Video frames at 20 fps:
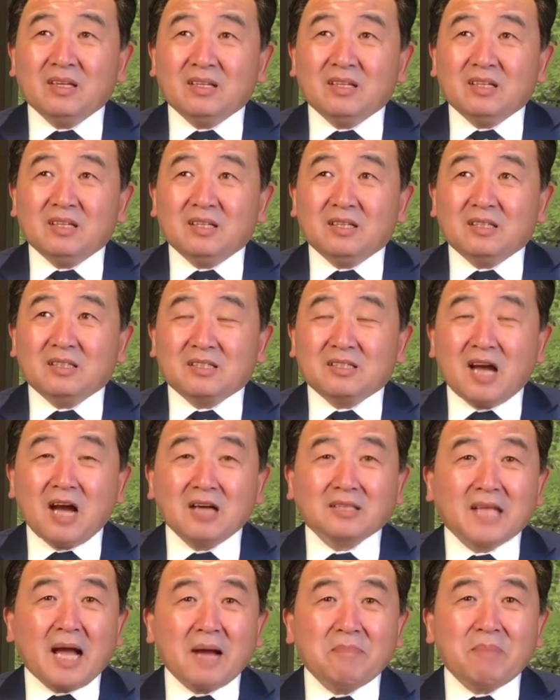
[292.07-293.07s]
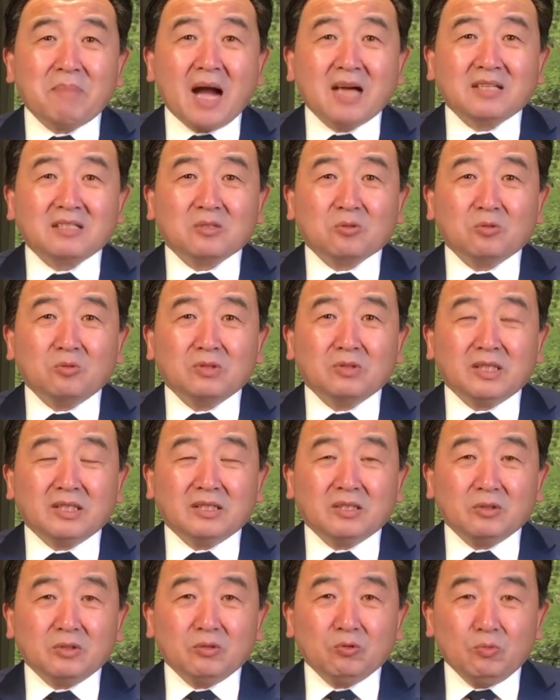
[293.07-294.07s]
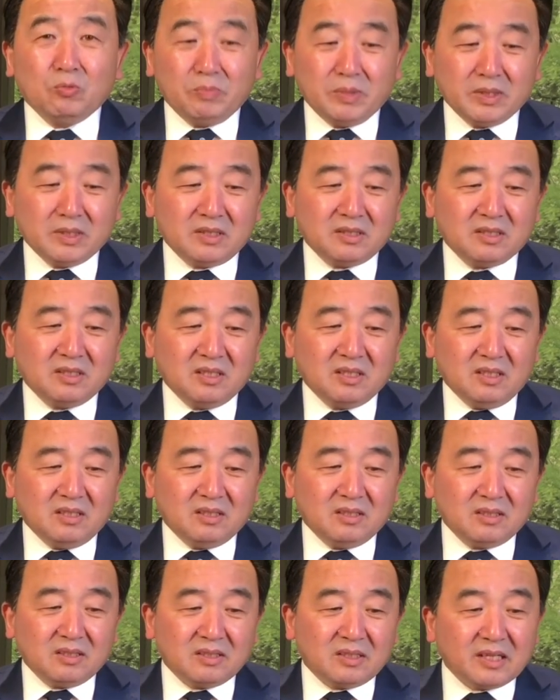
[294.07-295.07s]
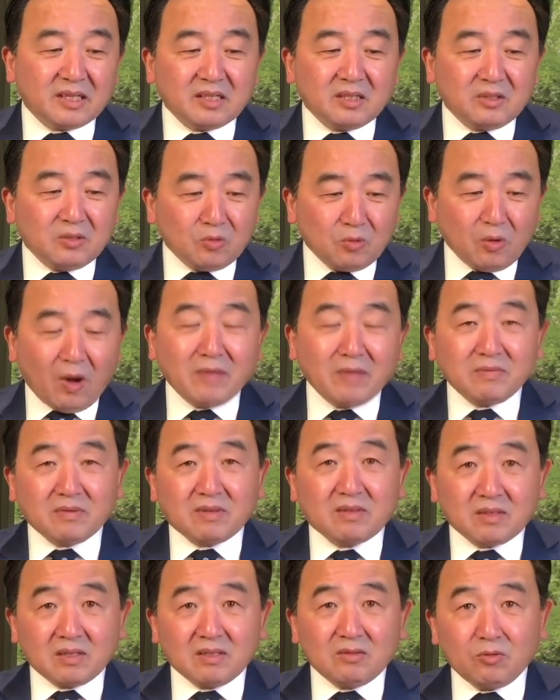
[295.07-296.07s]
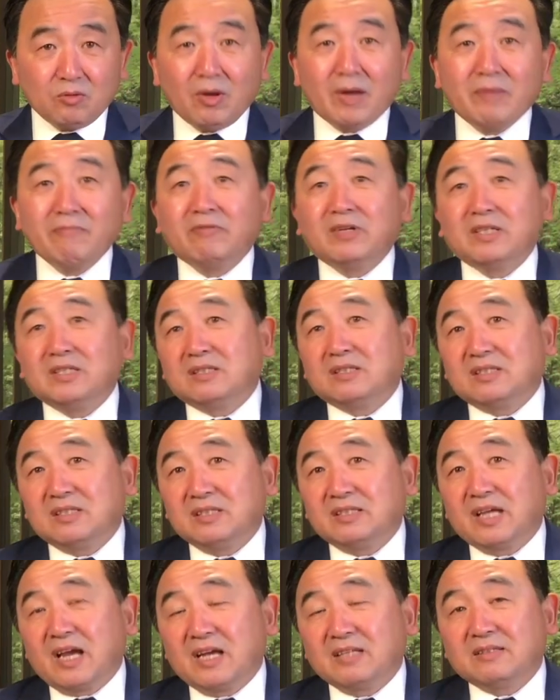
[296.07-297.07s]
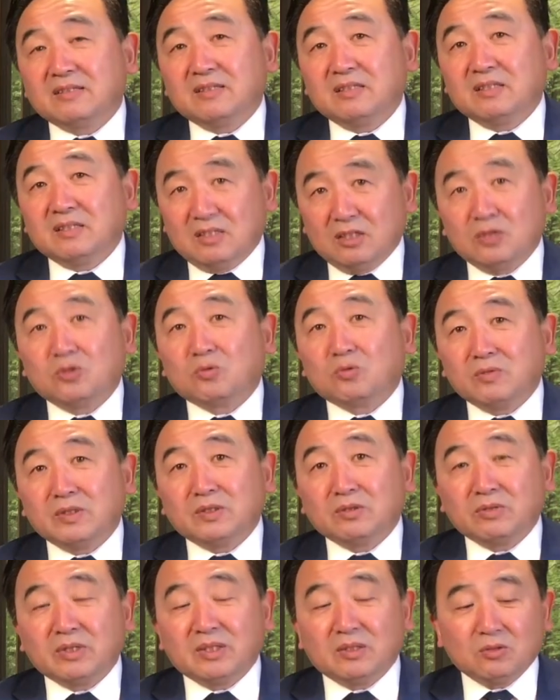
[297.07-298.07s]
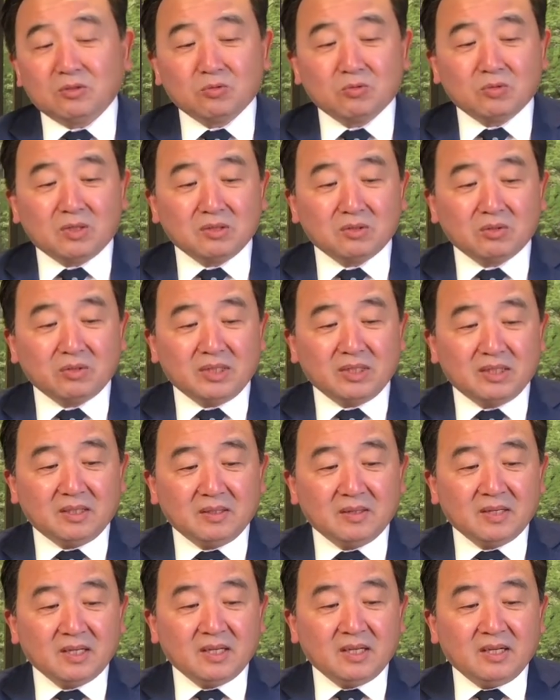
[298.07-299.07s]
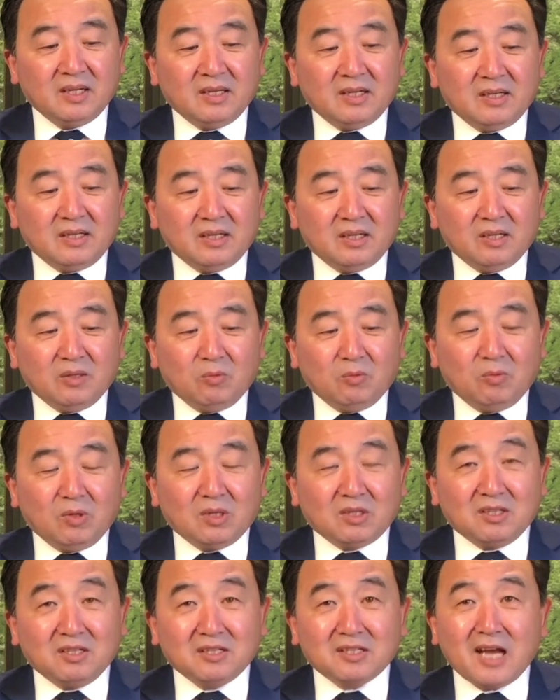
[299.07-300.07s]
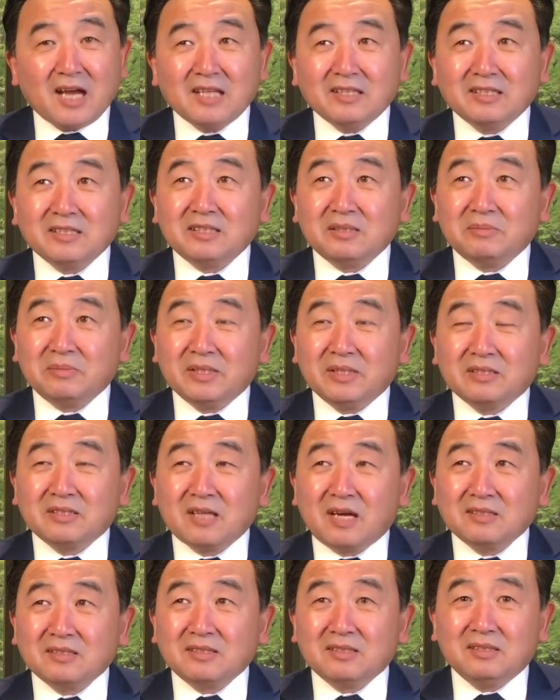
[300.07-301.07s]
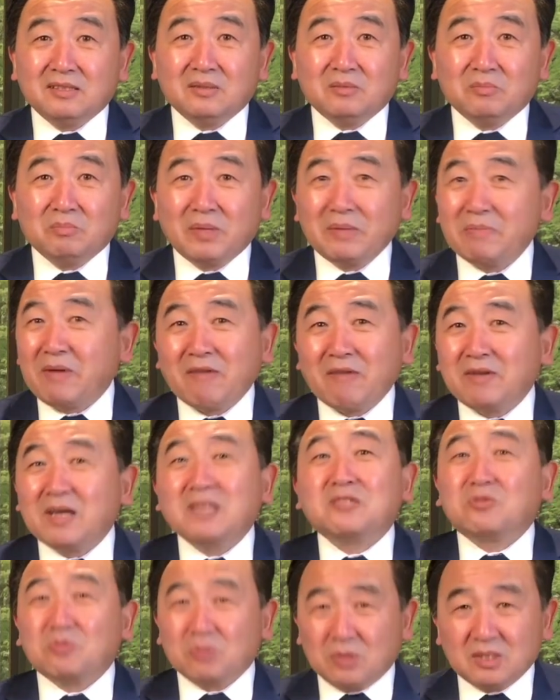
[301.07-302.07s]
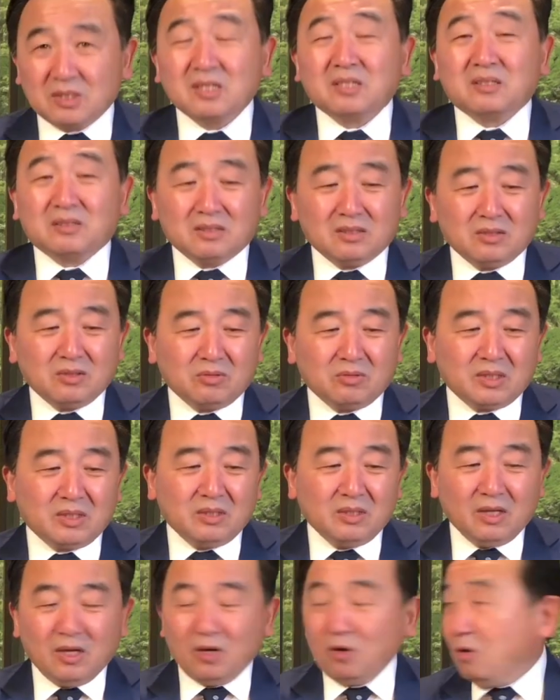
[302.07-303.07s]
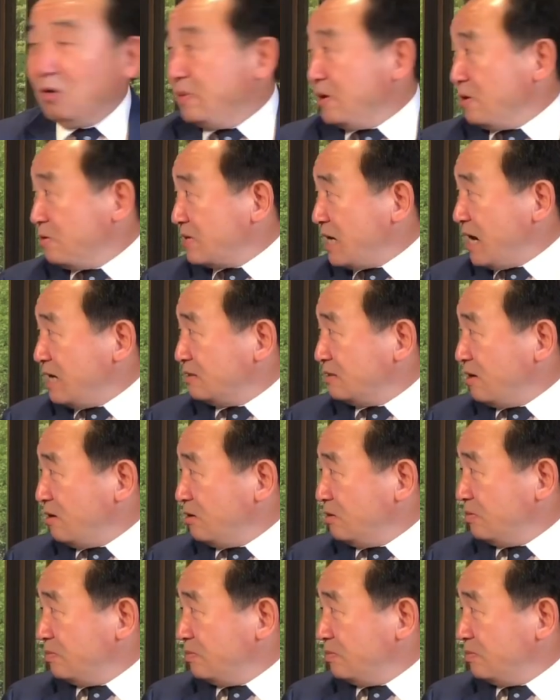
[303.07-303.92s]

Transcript: 呃，长达八十公里的运兵车，这个原原文是这样，是中文推中国人推的，呃，我个人看那视频，当时没办法佐证，就是我没有看到